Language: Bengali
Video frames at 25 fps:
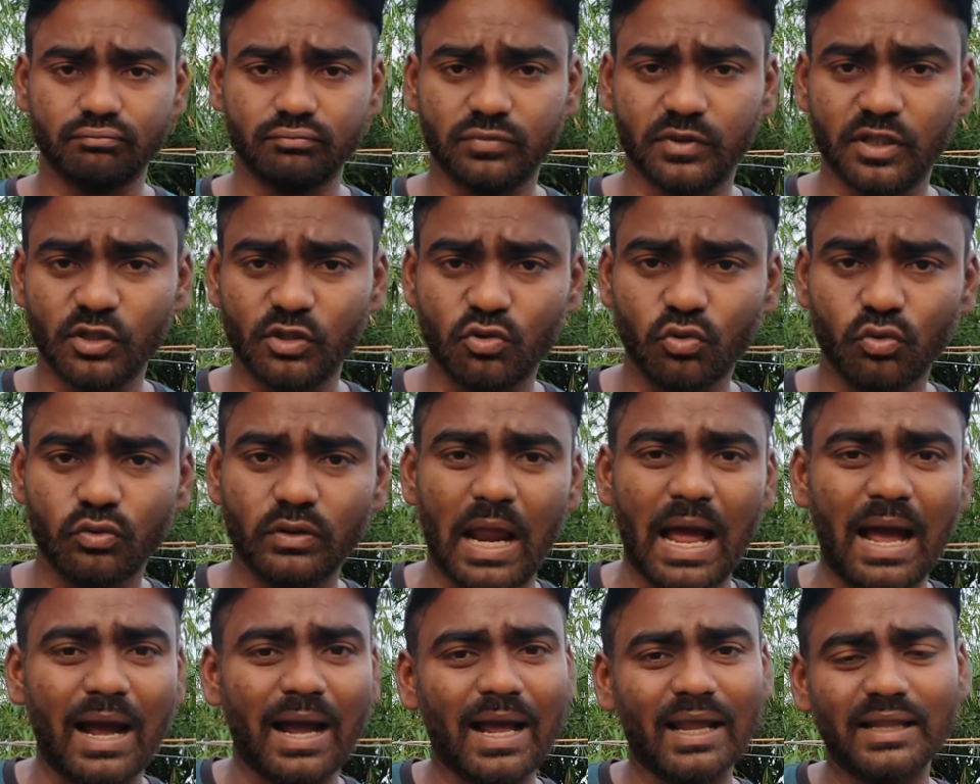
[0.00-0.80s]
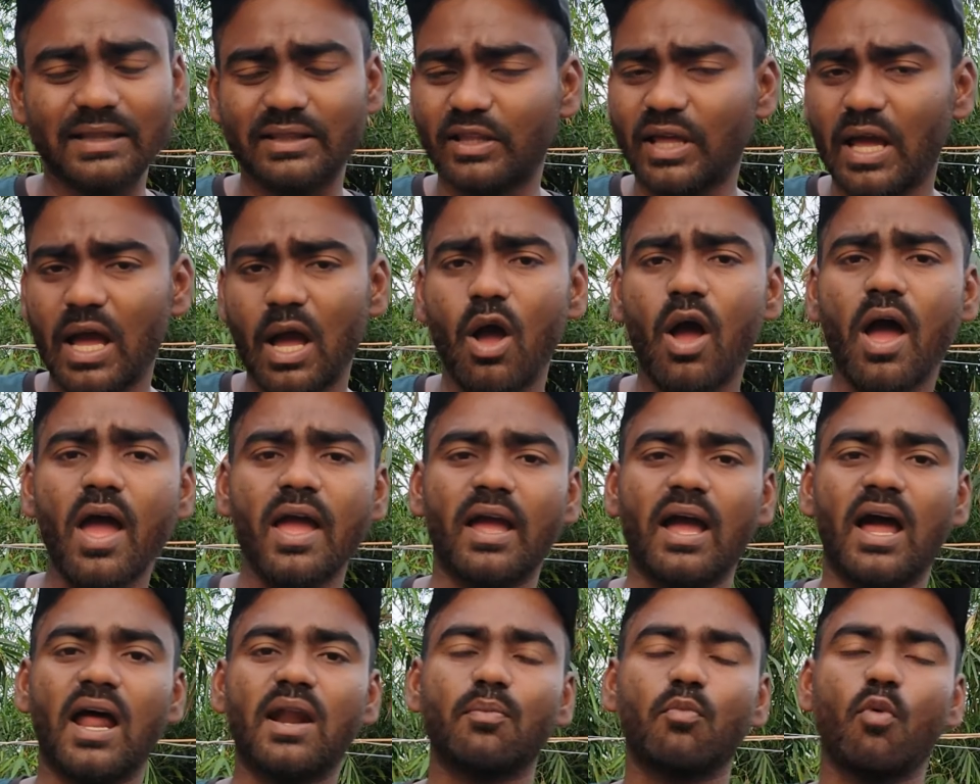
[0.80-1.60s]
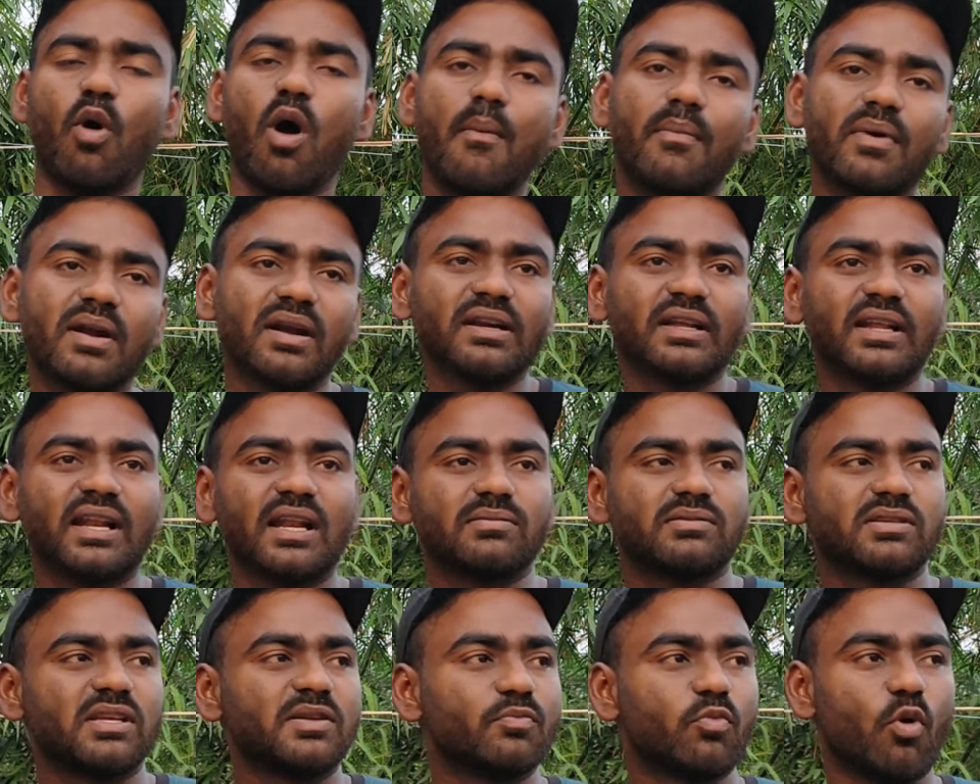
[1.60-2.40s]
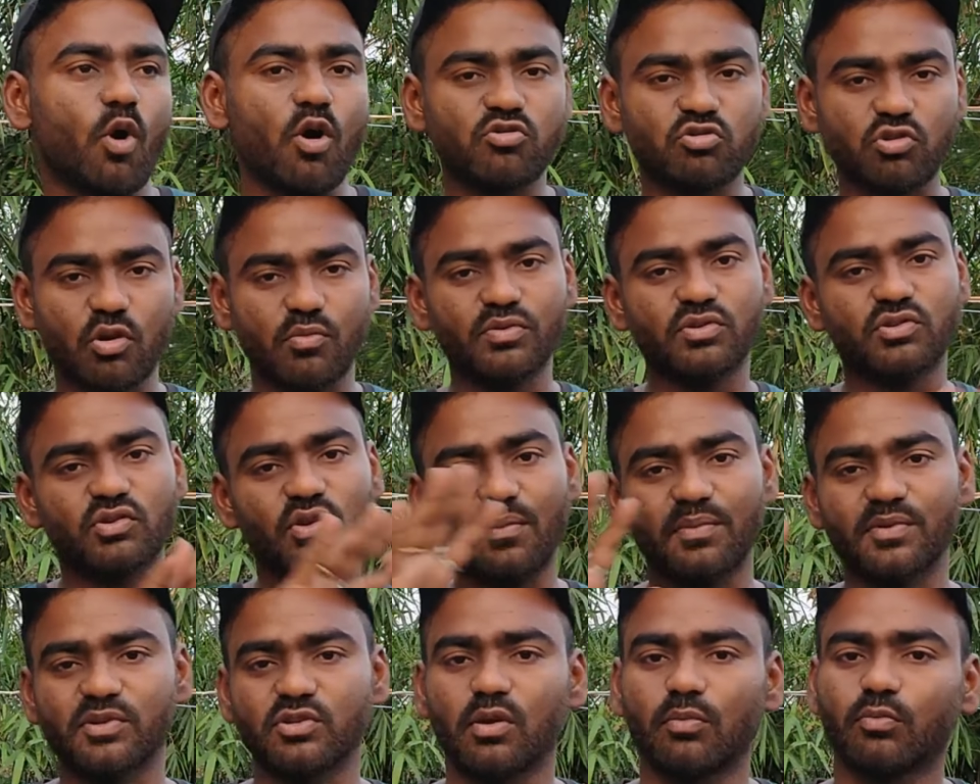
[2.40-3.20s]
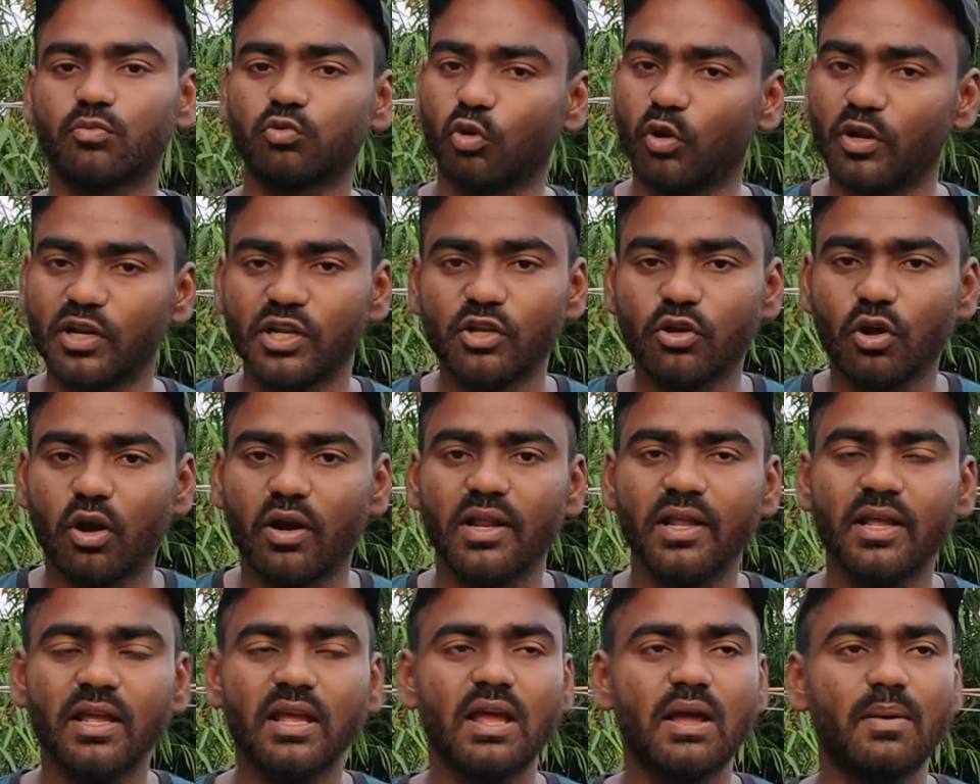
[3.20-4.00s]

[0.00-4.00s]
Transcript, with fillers: কিছু টাকা দেওয়া হয় আর মহামেডান ক্লাব সেই বক্স অফিস অফিস সব তৈরি করে